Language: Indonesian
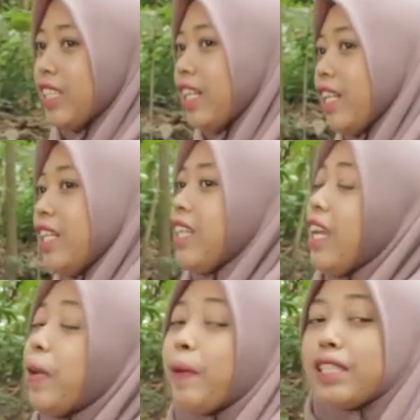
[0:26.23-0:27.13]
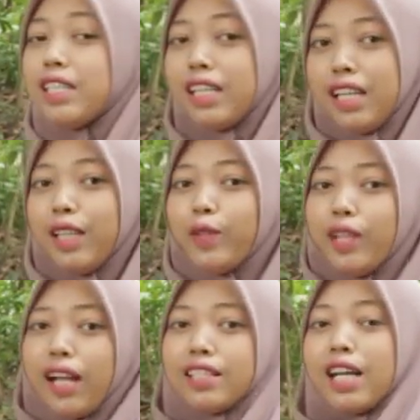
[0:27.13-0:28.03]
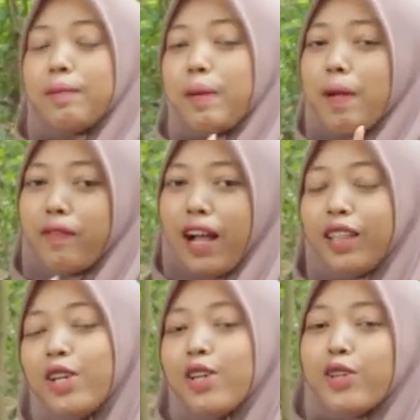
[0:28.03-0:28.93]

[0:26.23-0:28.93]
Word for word: channelnya GPS sendiri tentunya akan sangat bermanfaat